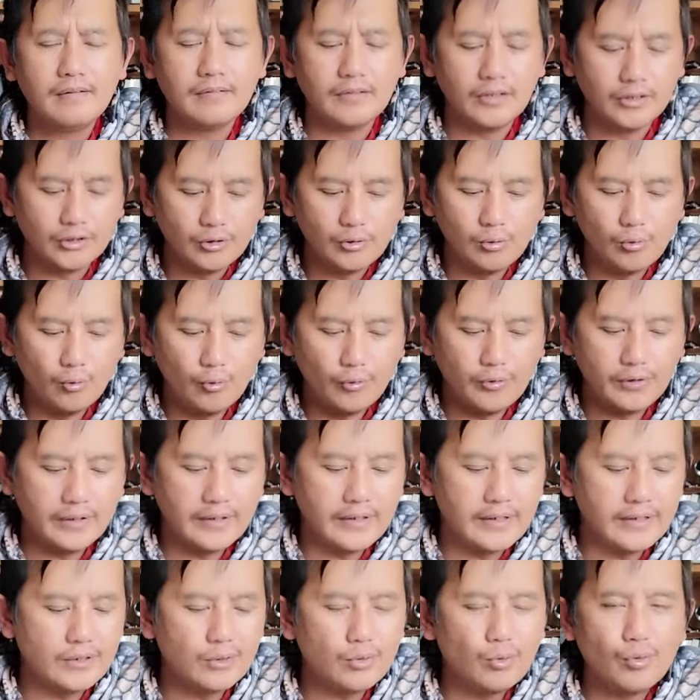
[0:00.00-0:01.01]
That the Lord nga
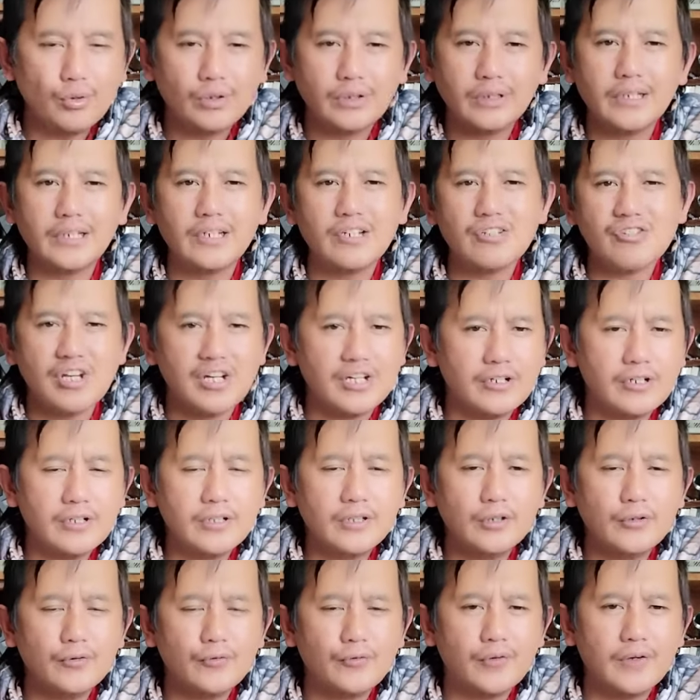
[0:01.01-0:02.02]
dahito kat it is
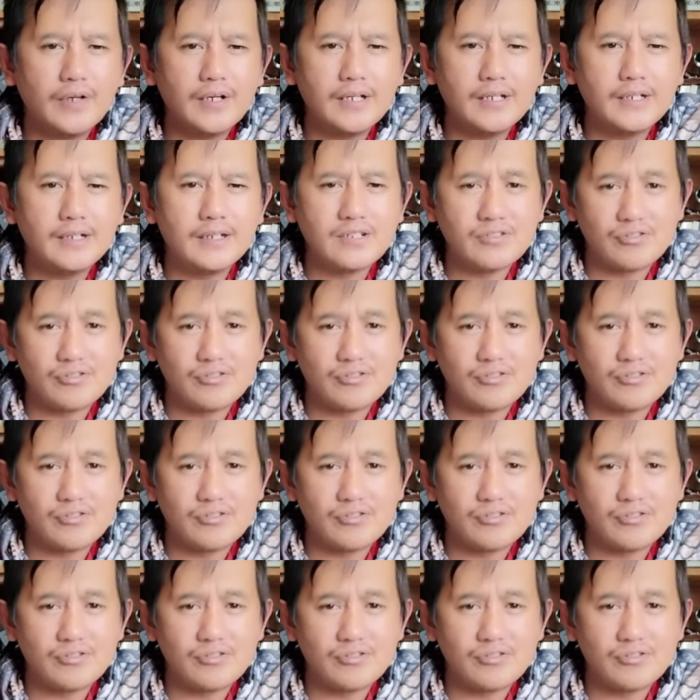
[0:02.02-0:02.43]
identified